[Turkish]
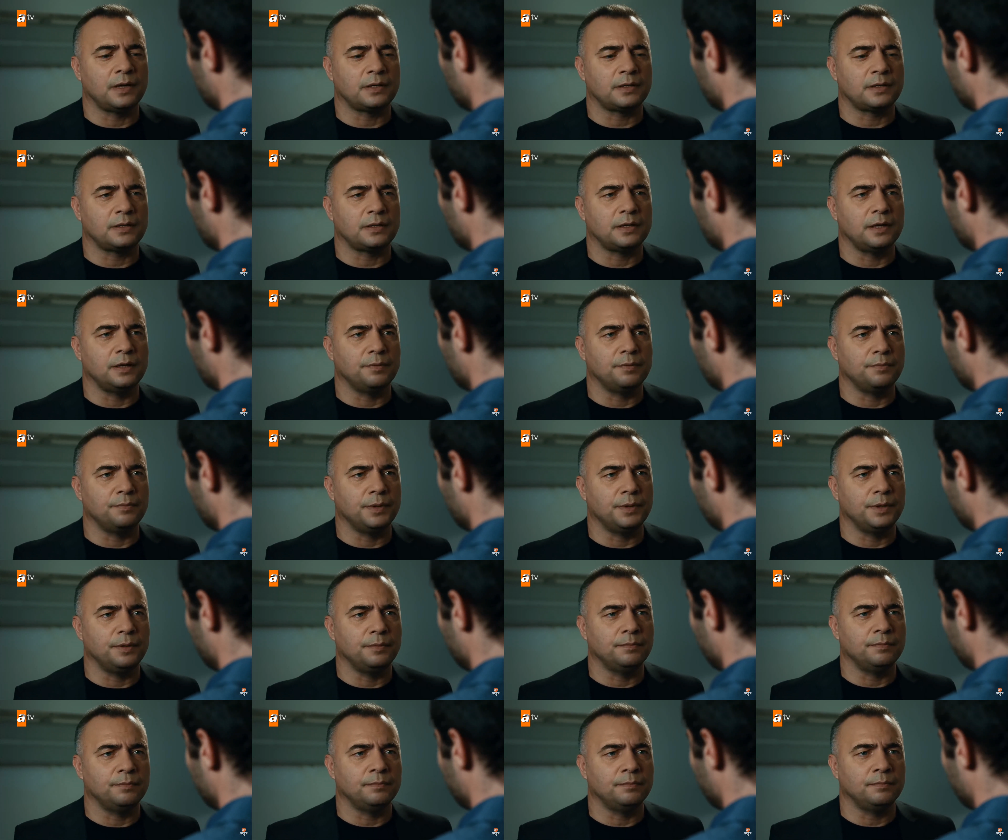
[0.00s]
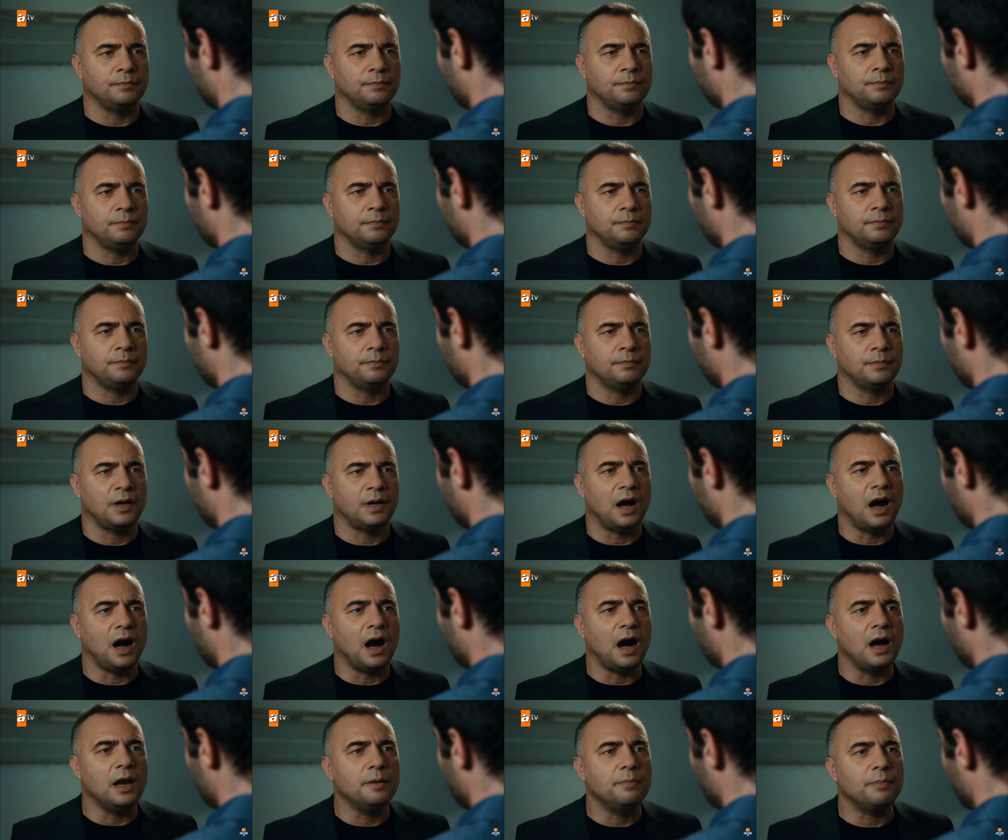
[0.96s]
Aslanım benim.
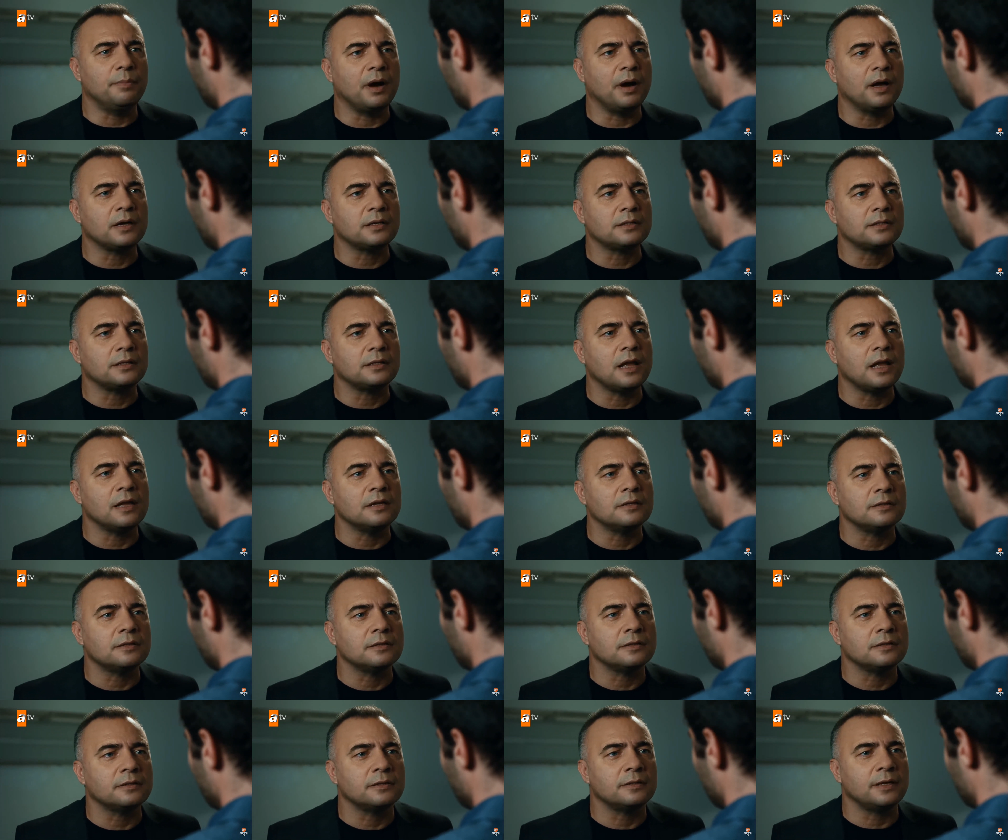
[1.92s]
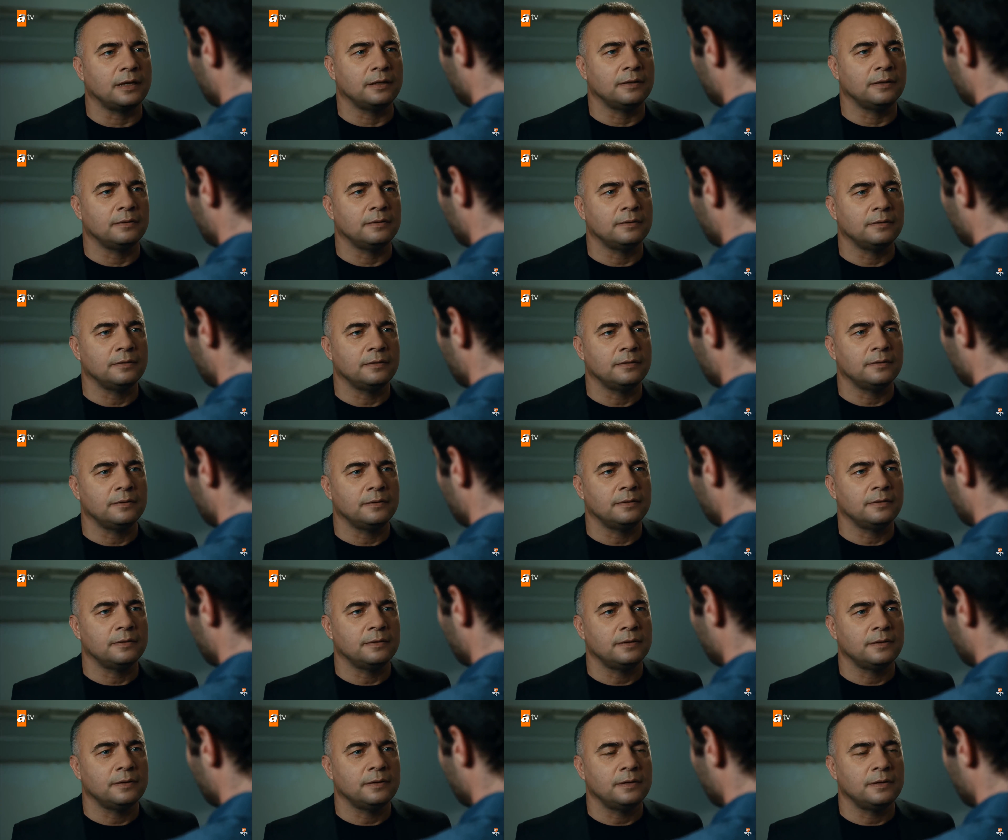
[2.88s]
Alp aslansın sen.
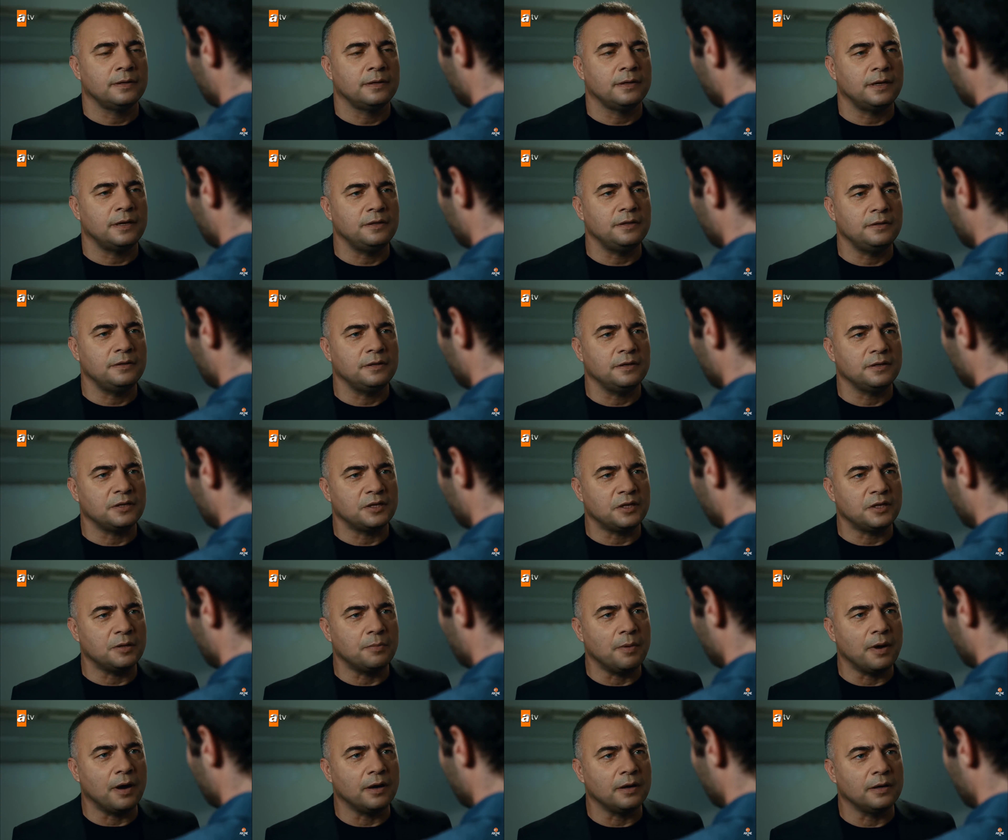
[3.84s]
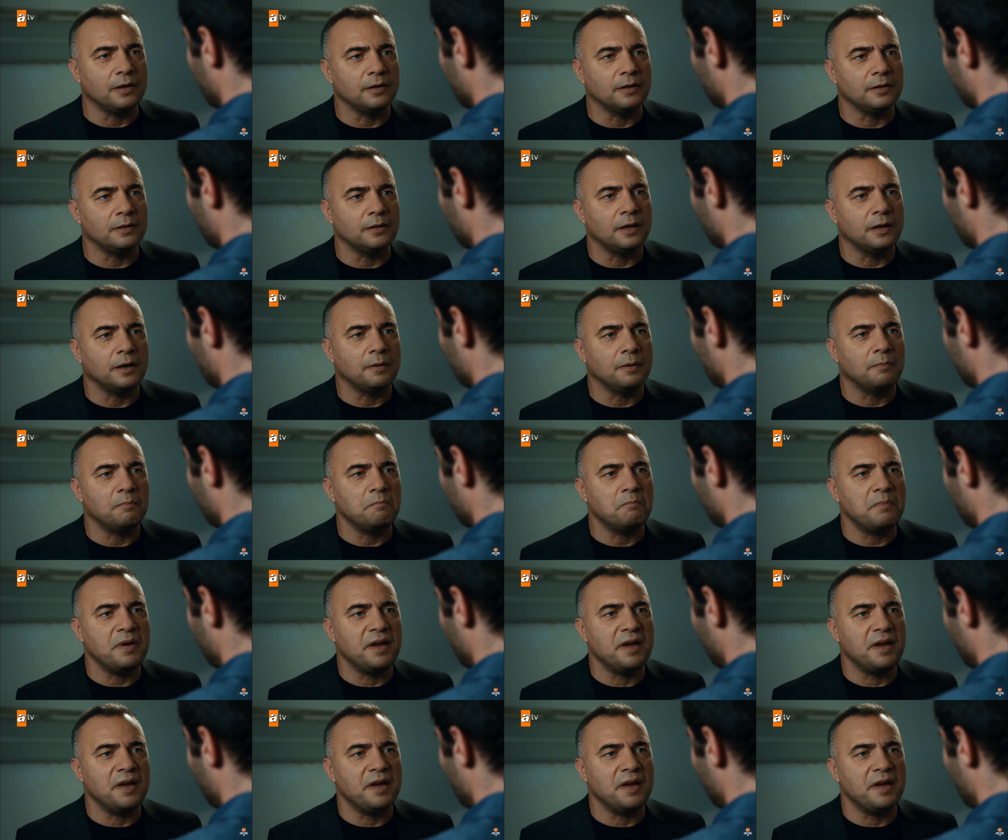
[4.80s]
Git kibarlığınla,